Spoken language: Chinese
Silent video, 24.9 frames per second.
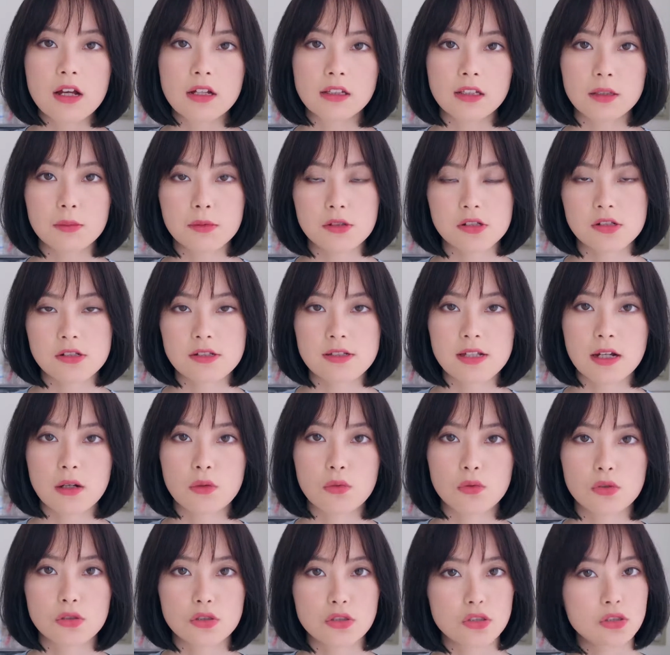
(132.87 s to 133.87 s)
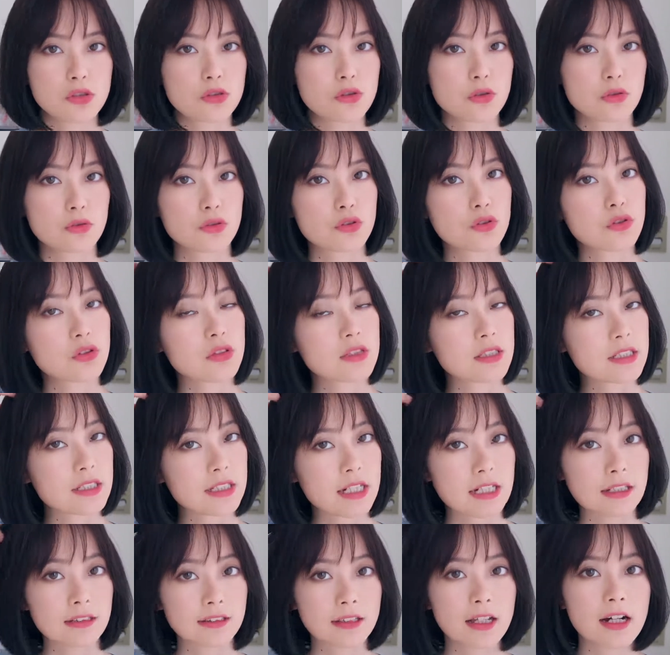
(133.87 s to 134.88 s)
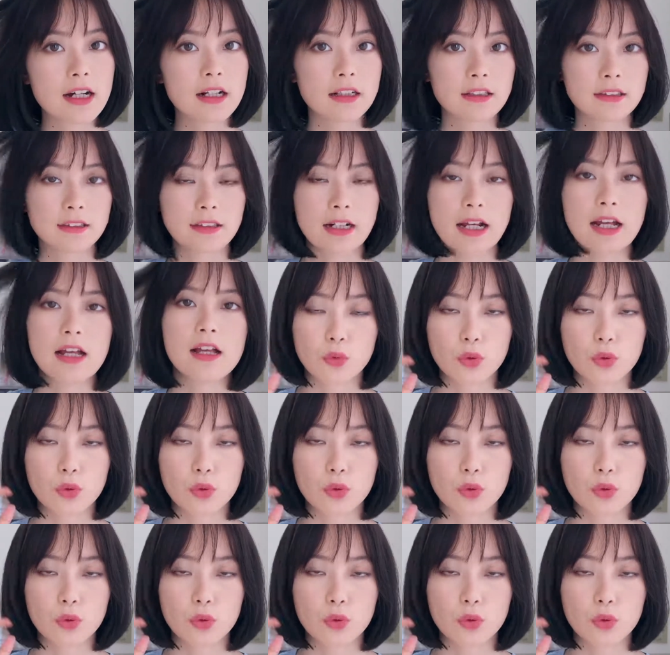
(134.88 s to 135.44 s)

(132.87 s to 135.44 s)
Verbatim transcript: 特别是像我这种就是经常烫染，